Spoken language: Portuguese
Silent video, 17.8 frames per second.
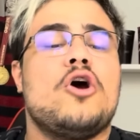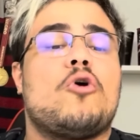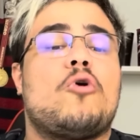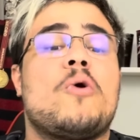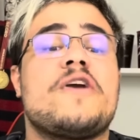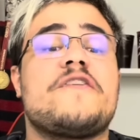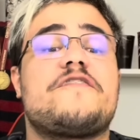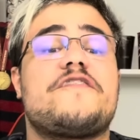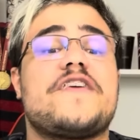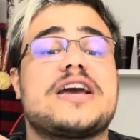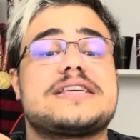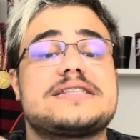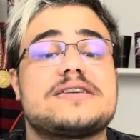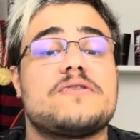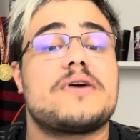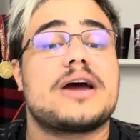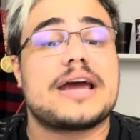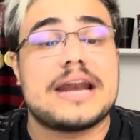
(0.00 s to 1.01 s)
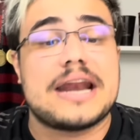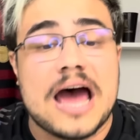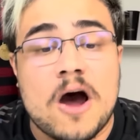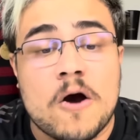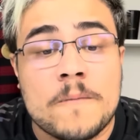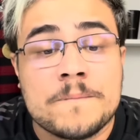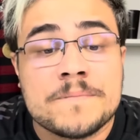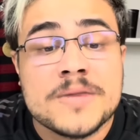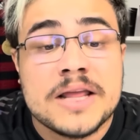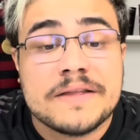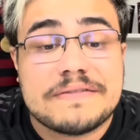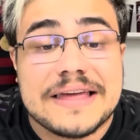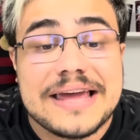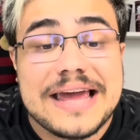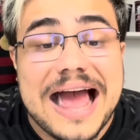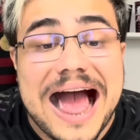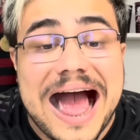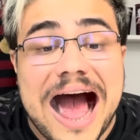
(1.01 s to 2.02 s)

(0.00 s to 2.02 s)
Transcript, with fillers: com infecção renal, tem